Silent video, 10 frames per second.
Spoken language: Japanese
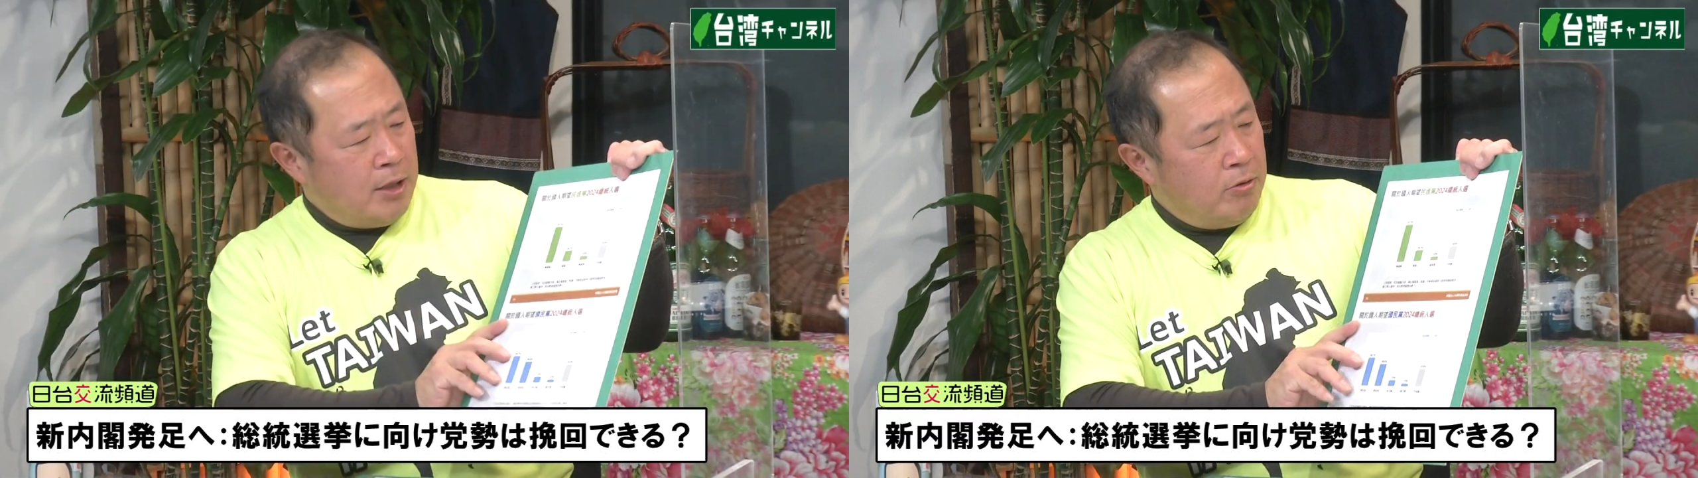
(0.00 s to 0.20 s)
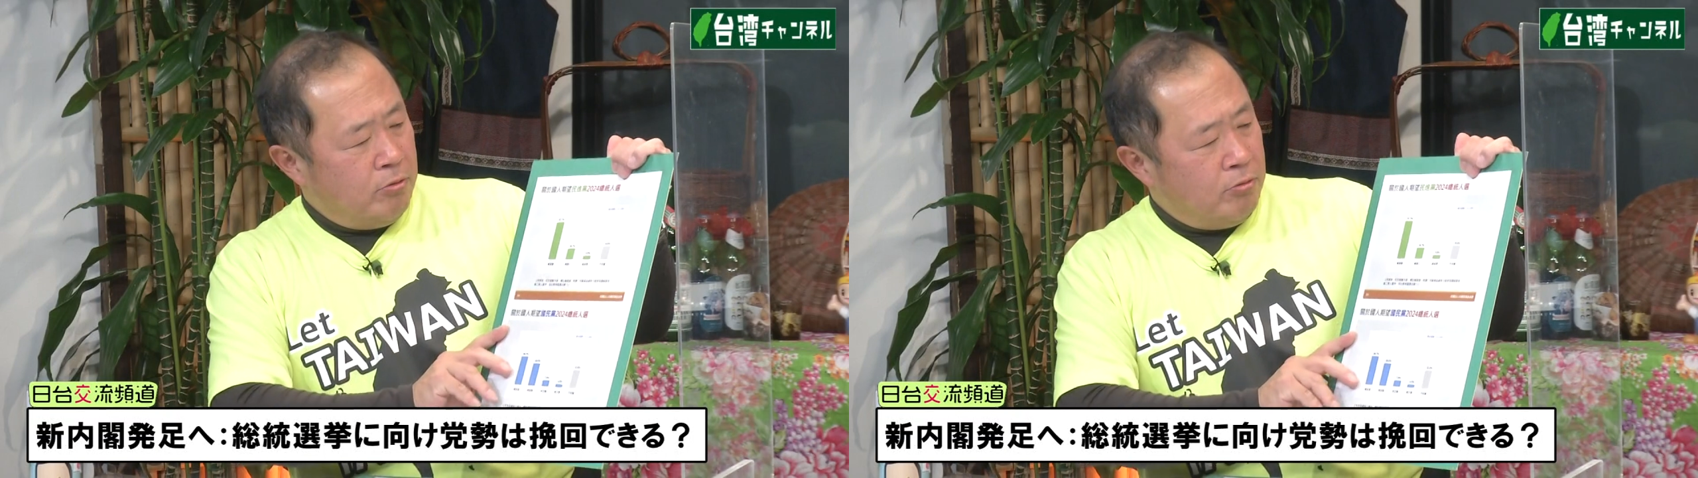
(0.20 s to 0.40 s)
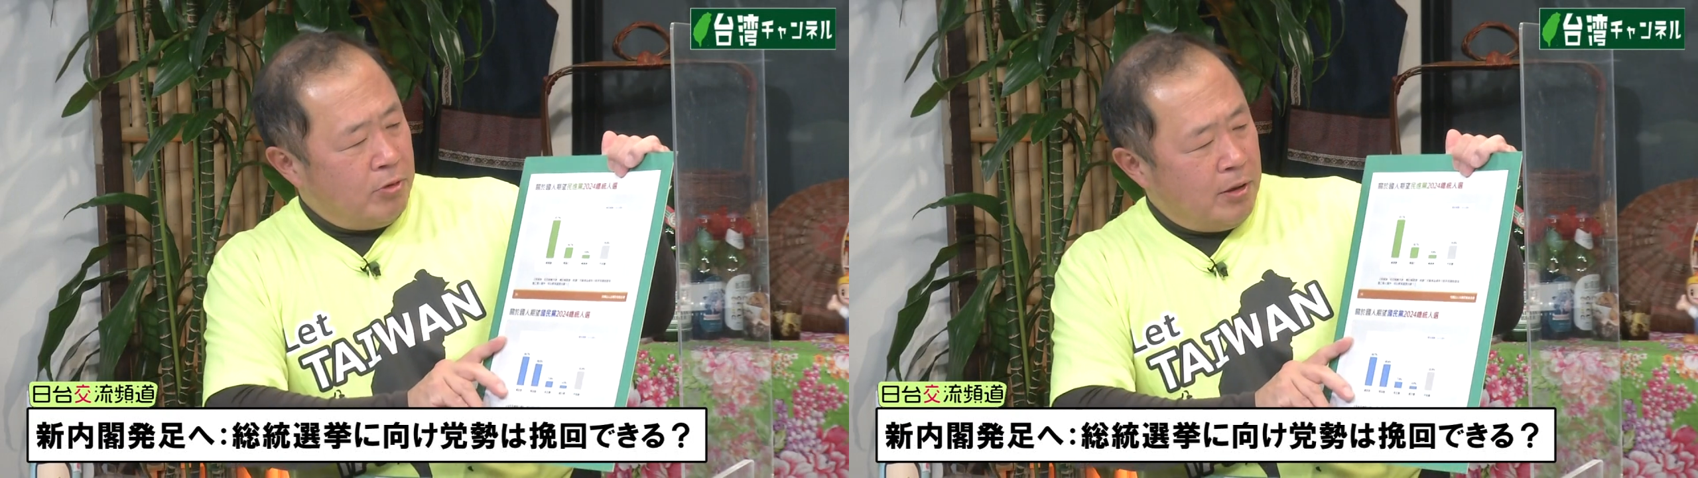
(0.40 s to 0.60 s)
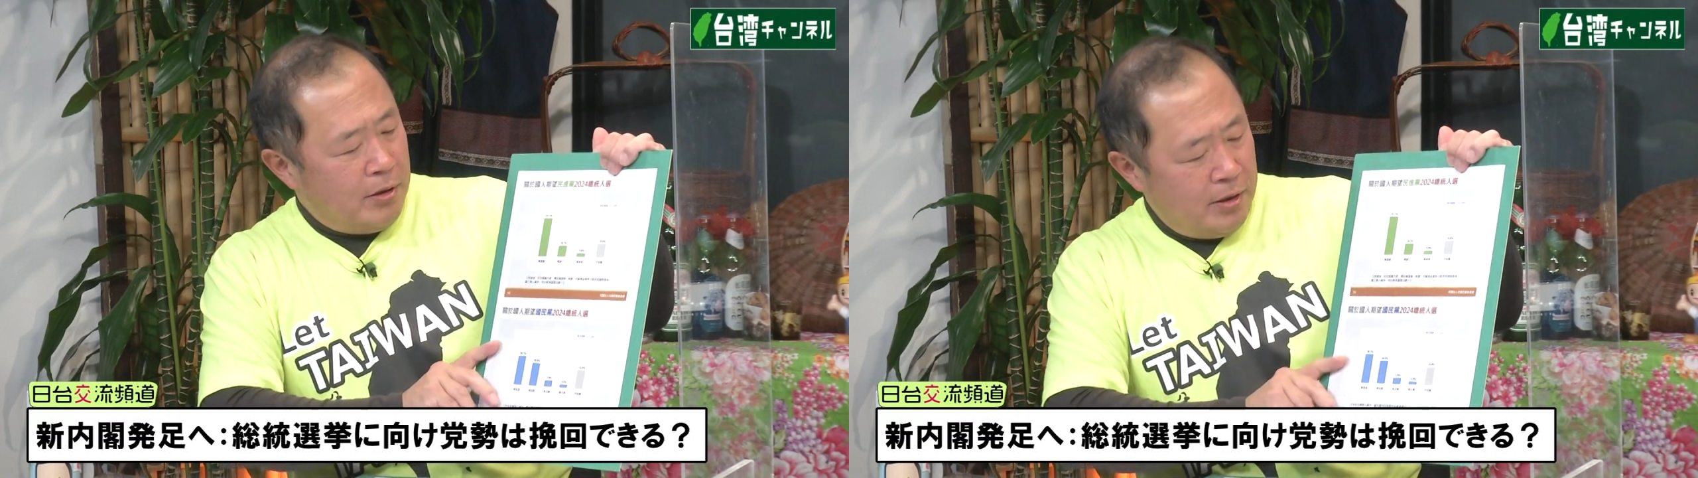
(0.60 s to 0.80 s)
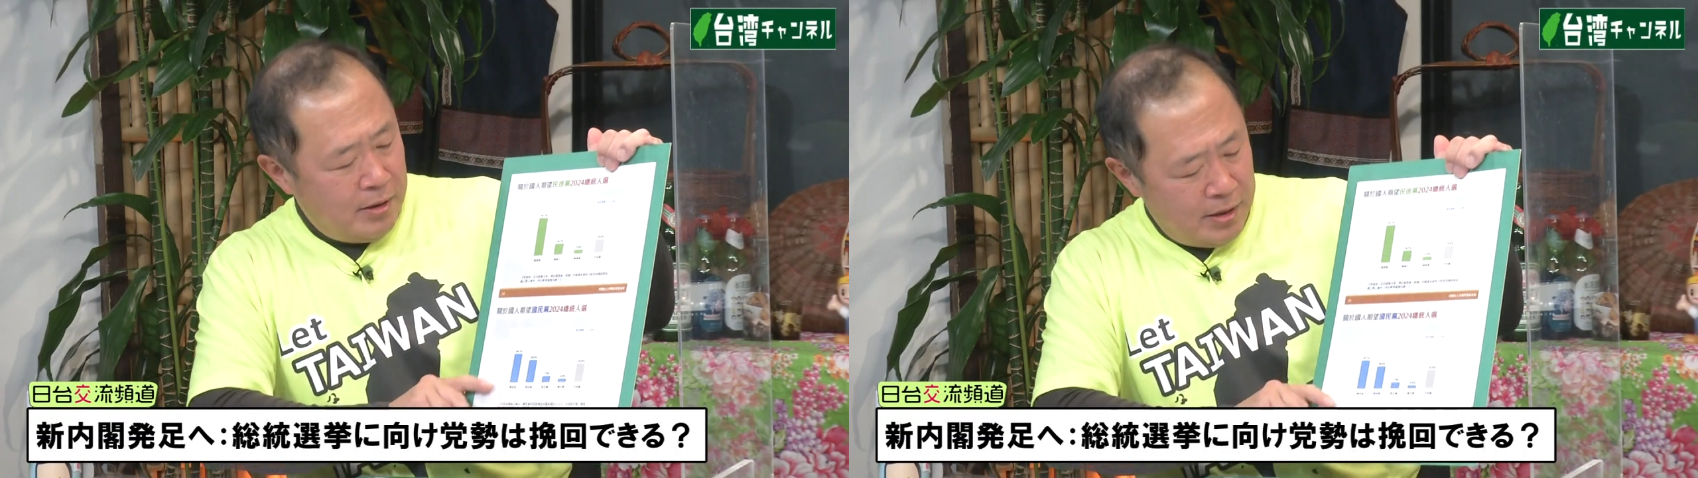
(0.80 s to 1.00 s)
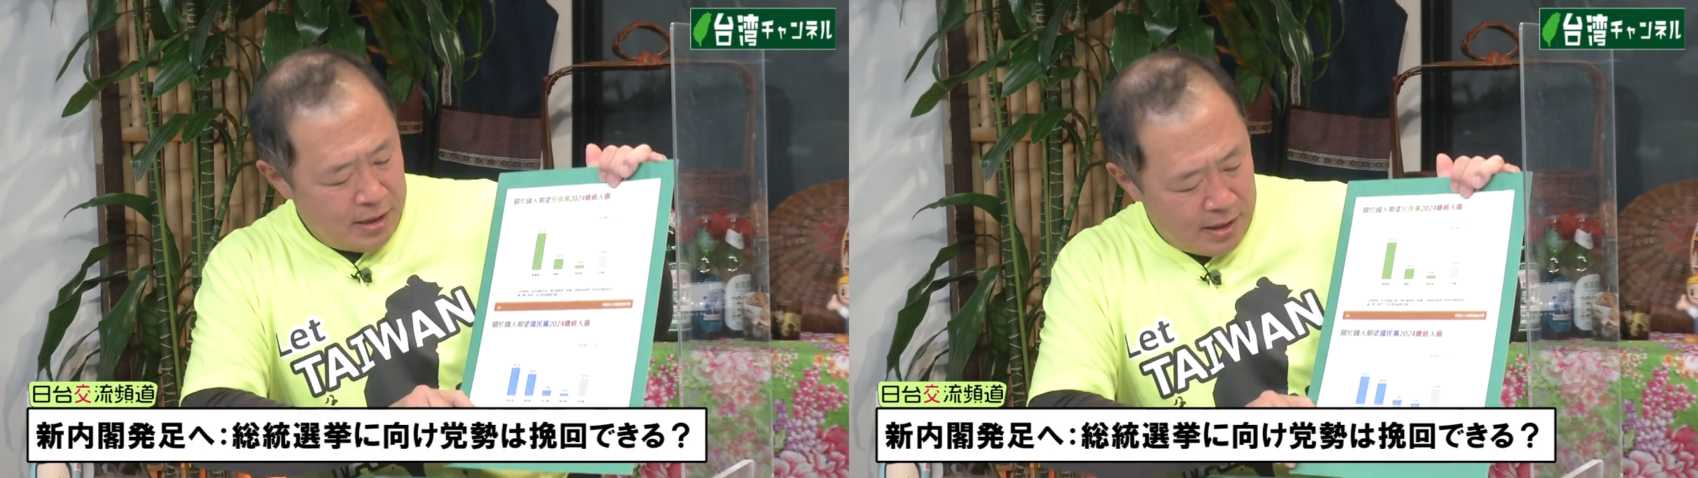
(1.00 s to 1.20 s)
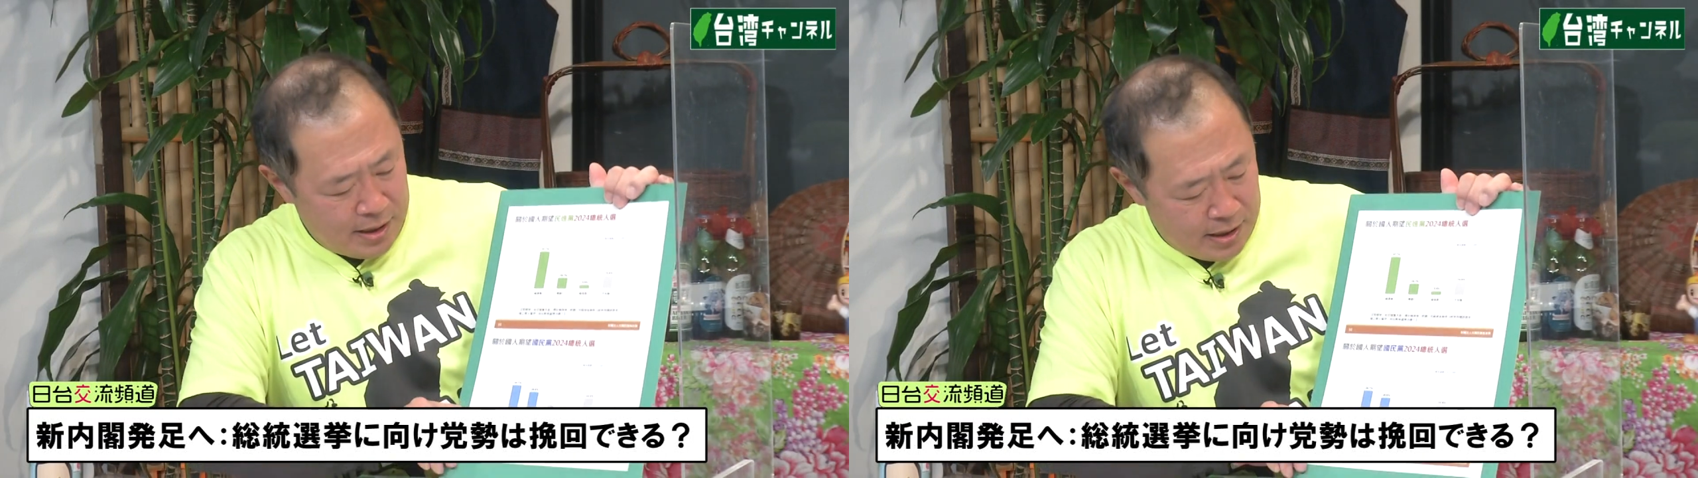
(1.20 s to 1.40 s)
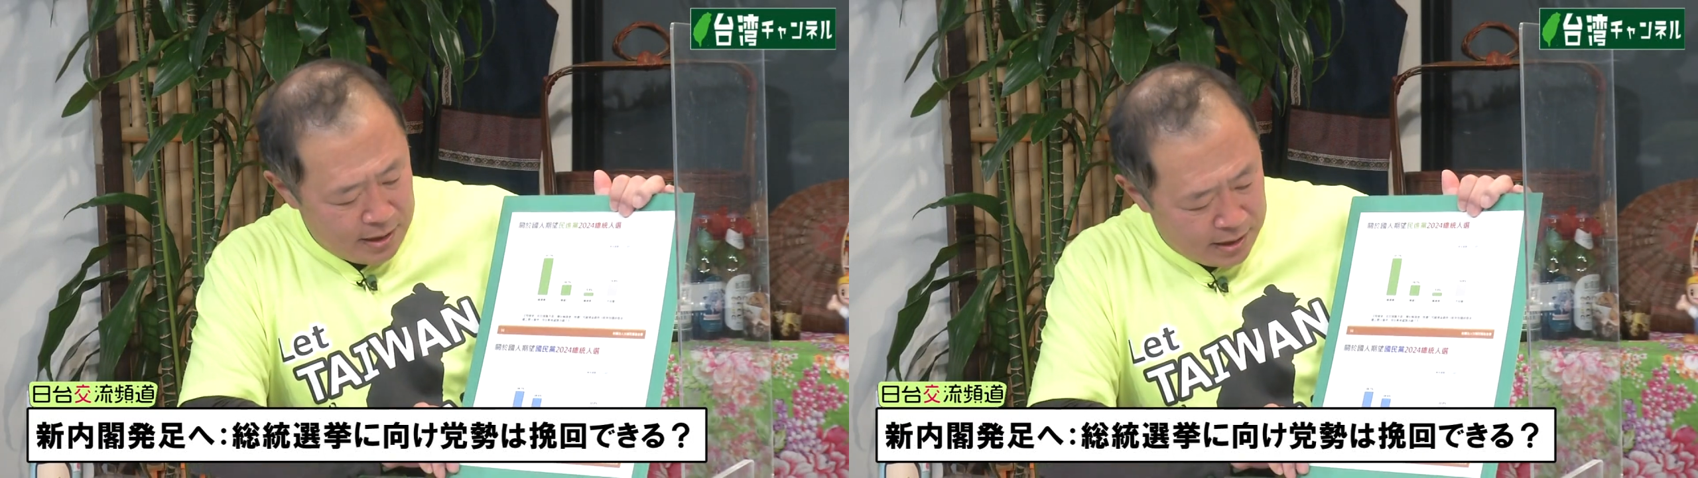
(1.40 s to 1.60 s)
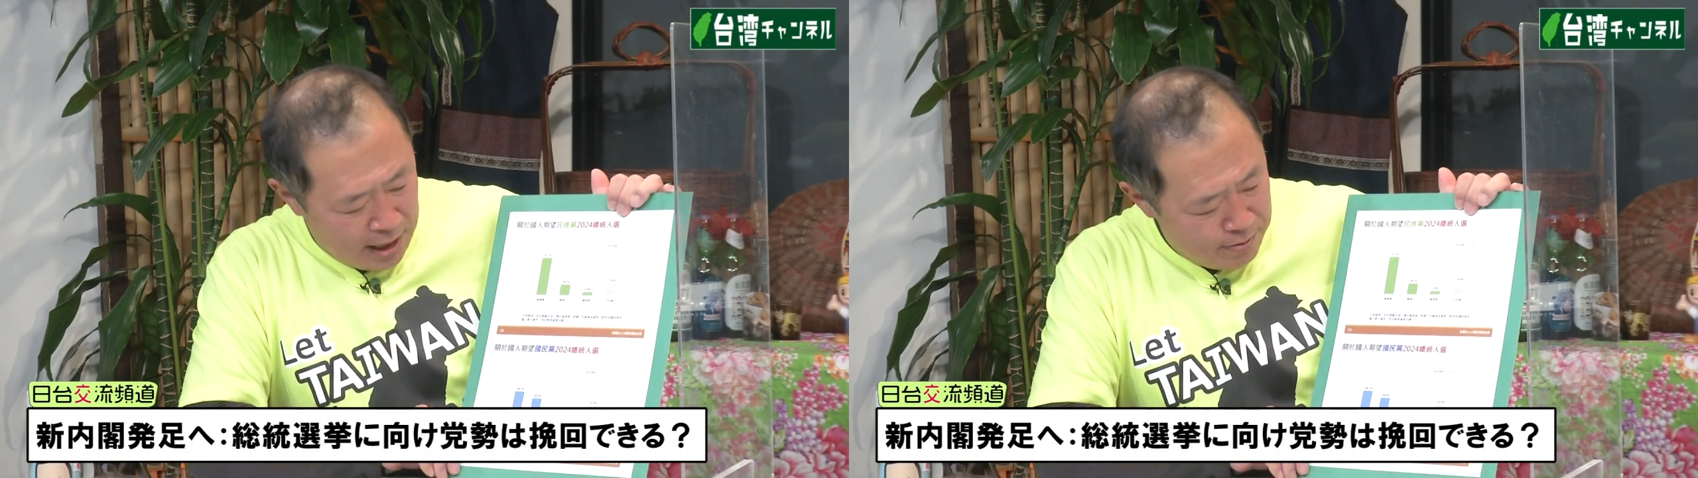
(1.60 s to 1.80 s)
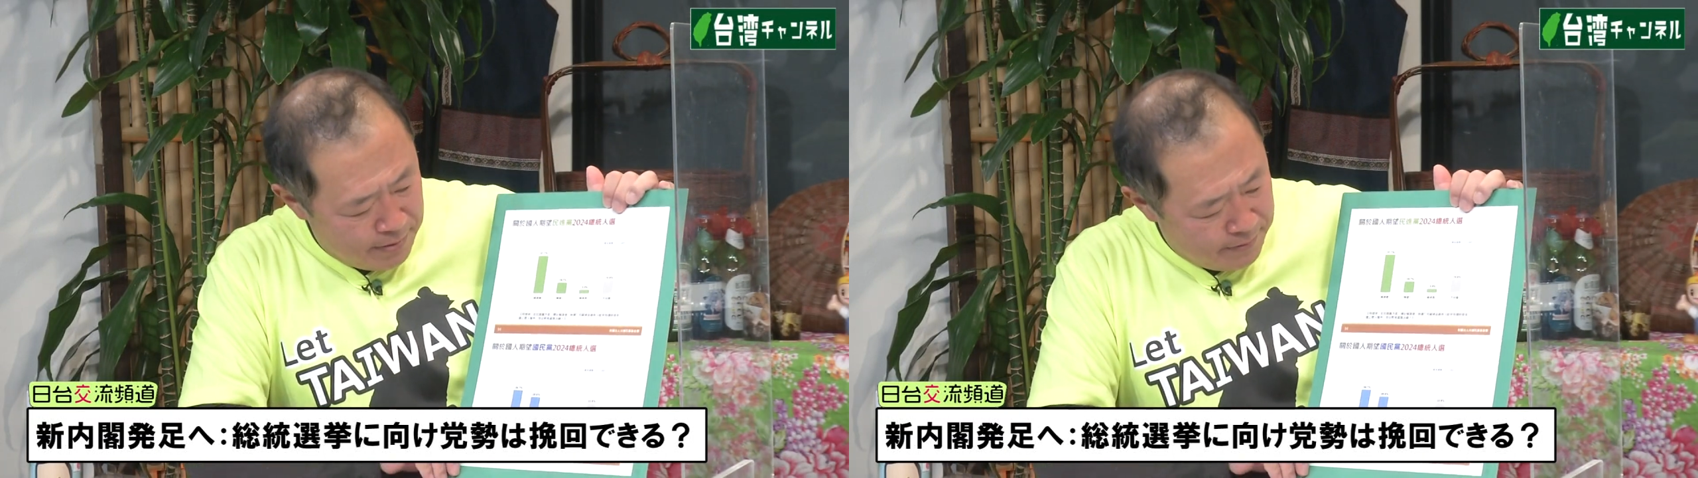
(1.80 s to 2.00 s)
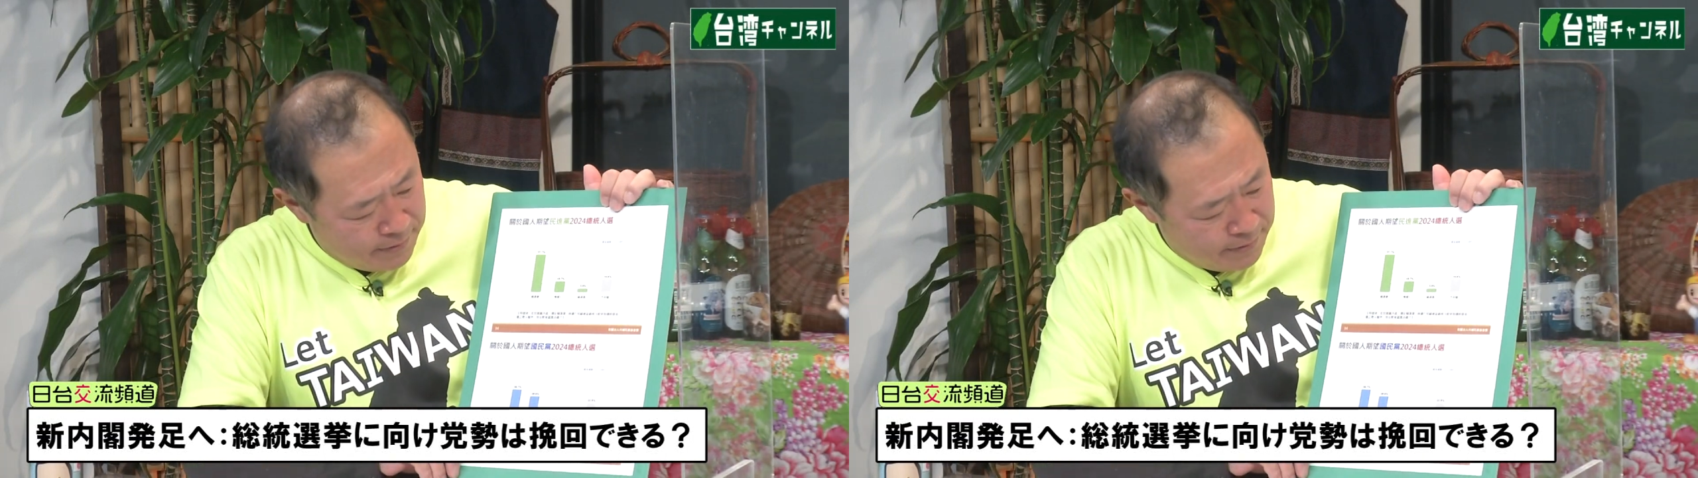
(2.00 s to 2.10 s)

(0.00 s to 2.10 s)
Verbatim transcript: 近のこの台湾